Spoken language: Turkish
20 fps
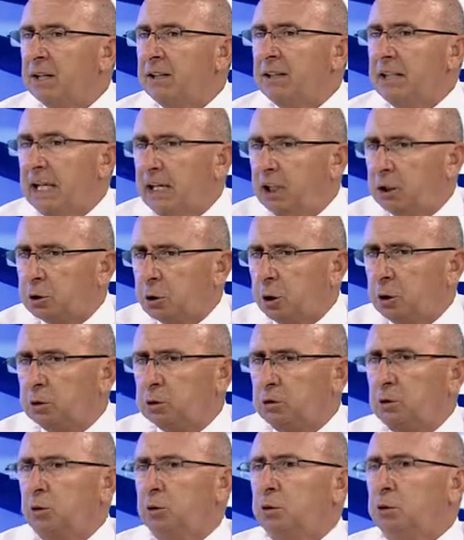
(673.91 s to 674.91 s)
Neyi
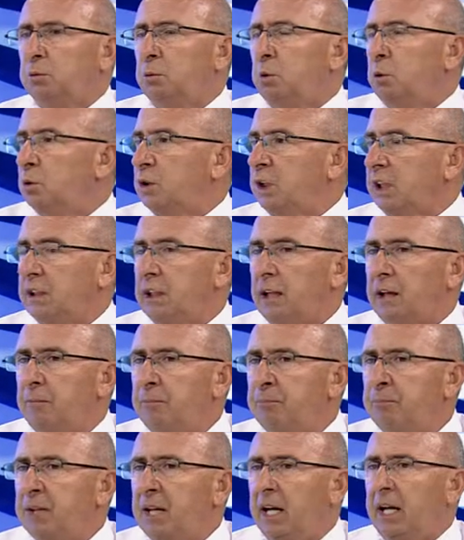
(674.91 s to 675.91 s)
çözdünüz bu ülkede?
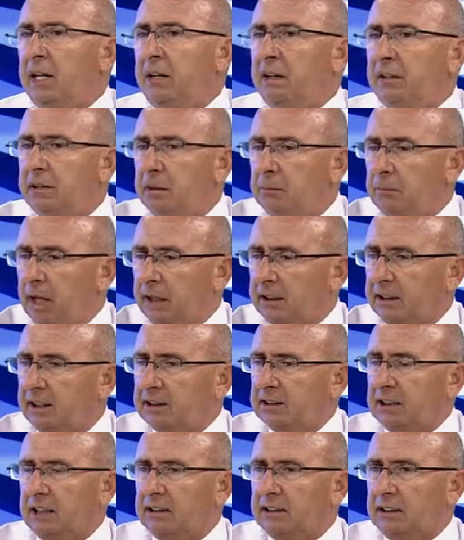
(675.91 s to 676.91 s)
Eğitim
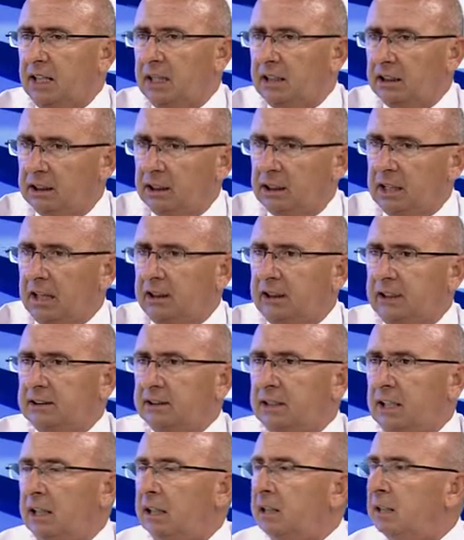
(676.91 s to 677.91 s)
hakeza, sağlık
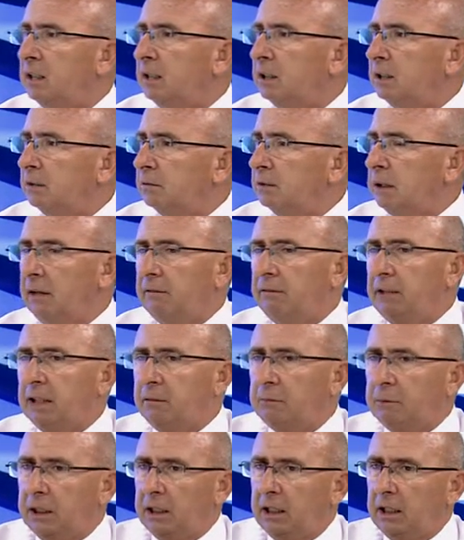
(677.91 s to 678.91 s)
hakeza.
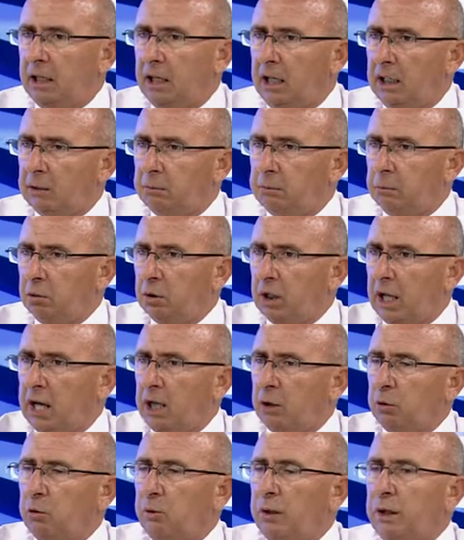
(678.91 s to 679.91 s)
Devlet ve halk
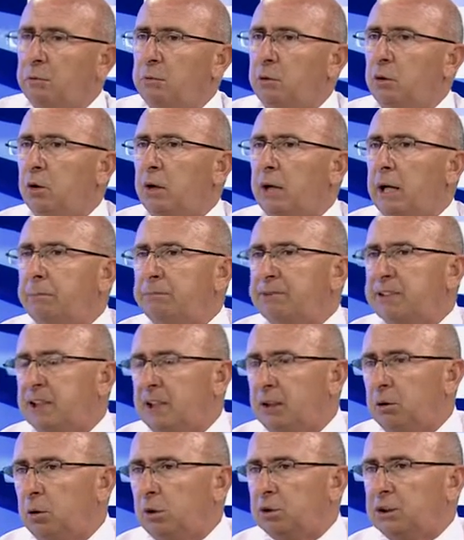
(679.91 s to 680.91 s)
bunlara güvenmiyor.
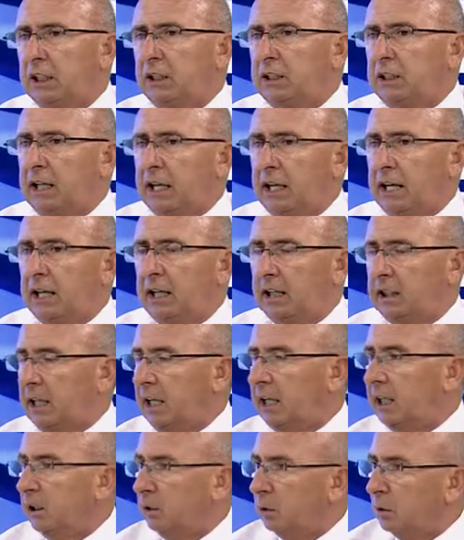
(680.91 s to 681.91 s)
Hepsi özellere
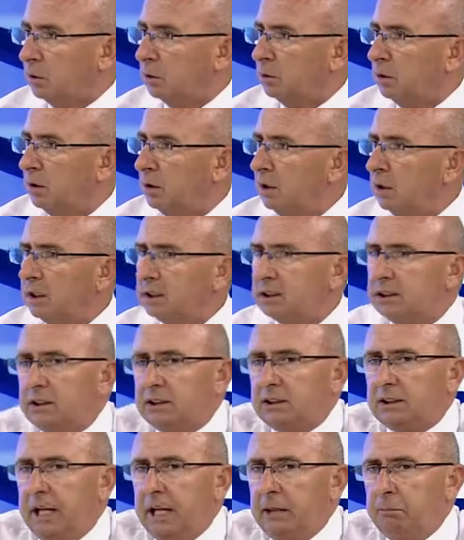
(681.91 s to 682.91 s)
kayıyor.
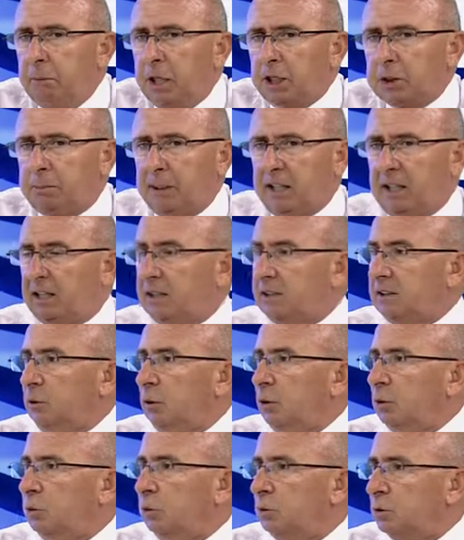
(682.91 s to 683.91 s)
Siz neyin başbakanız
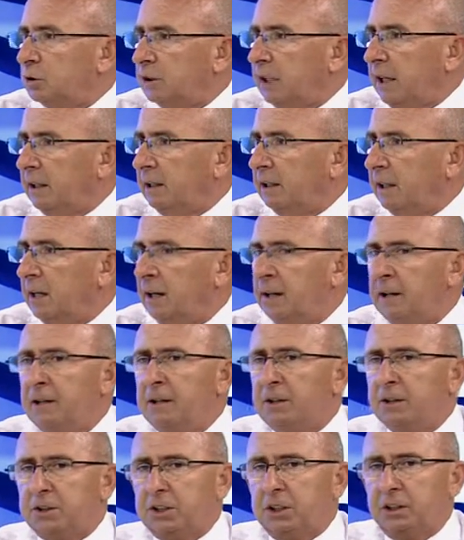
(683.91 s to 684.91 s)
oldunuz yani daha?
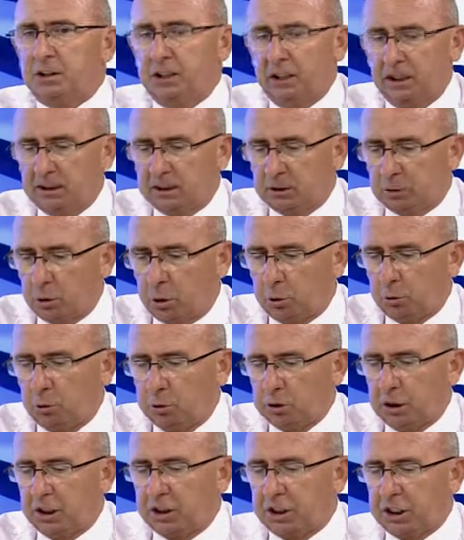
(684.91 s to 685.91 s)
Çıktınız çok
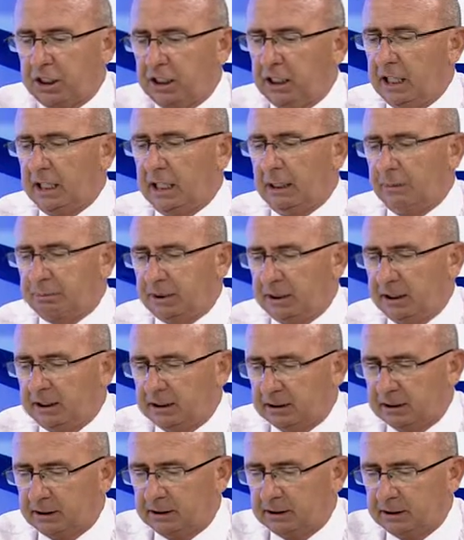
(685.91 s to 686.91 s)
güzel şeyler
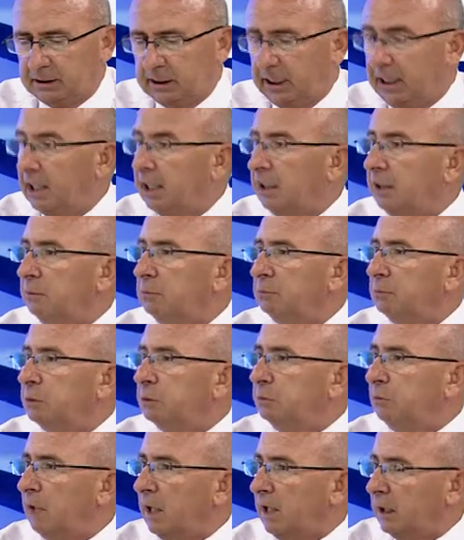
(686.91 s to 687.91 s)
yaptınız diye
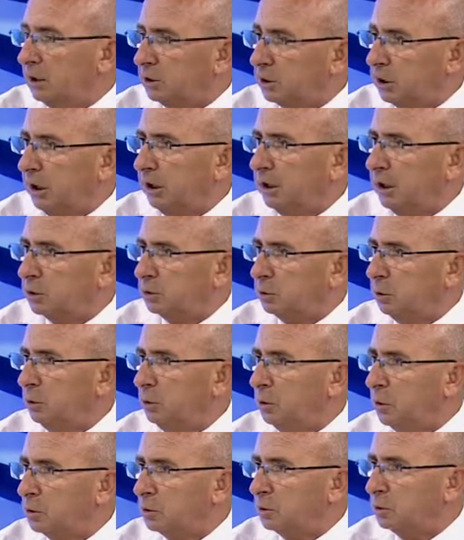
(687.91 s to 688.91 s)
şeyler
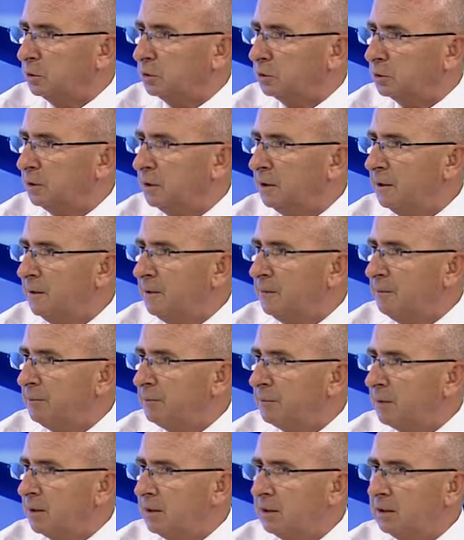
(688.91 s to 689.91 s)
söylüyorsunuz.
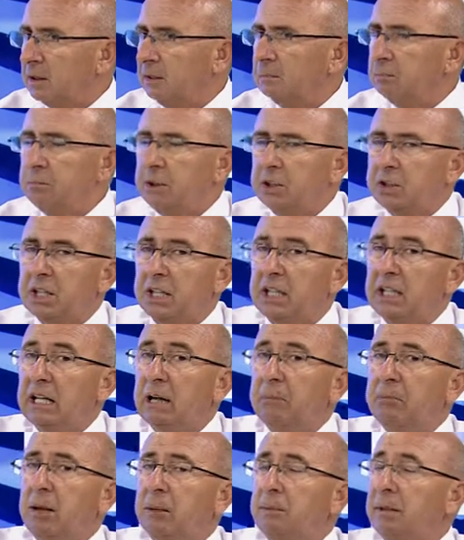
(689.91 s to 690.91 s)
Bir şey
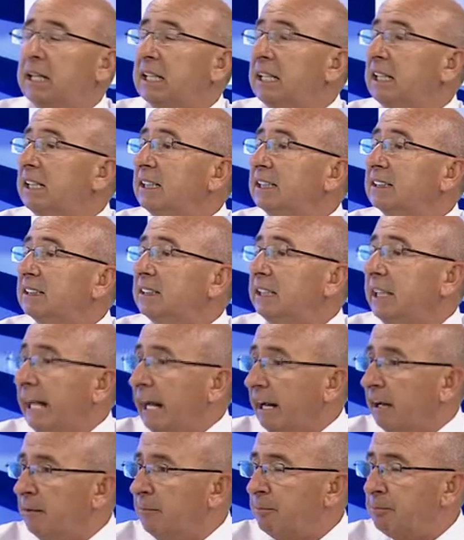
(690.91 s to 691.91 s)
yapamadınız
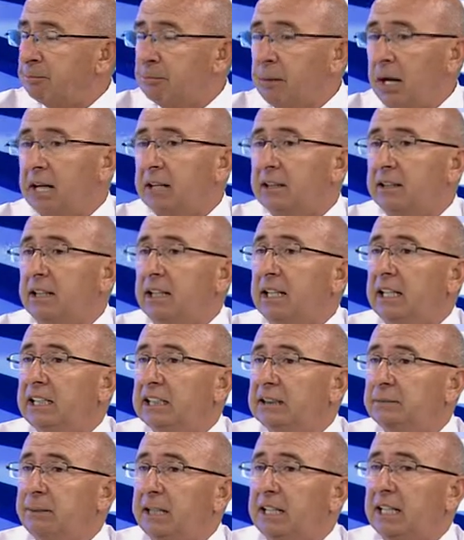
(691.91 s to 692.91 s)
diye
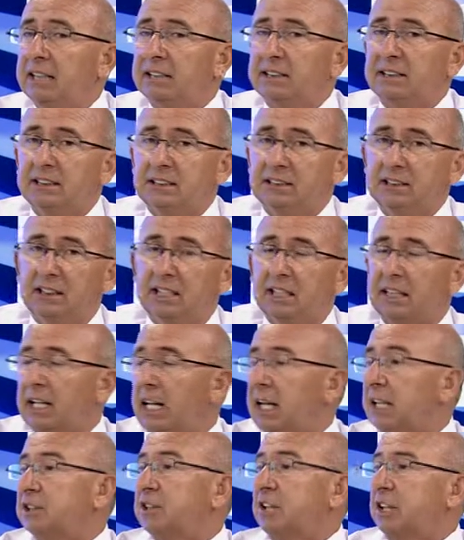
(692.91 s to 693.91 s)
partiniz bile sizi
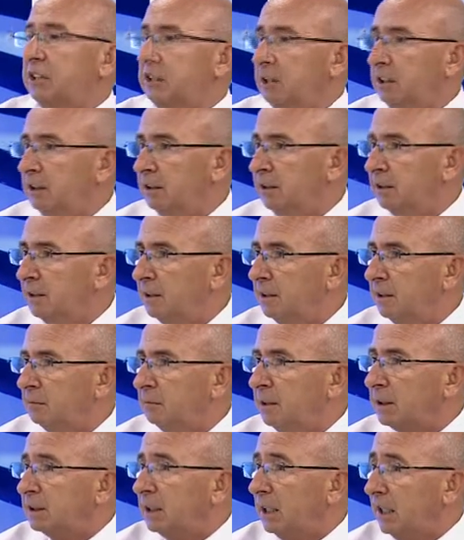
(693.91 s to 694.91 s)
kenara çekti.
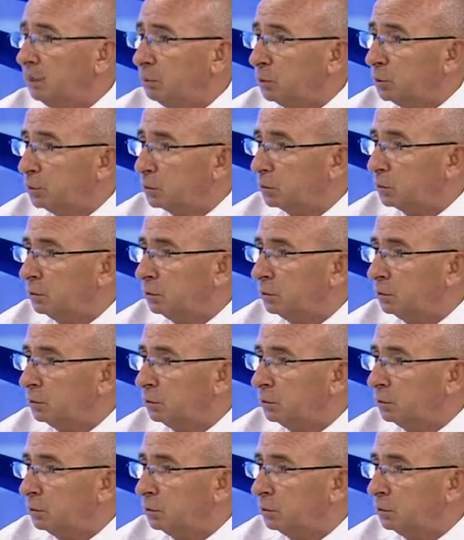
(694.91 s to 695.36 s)
Mesele budur.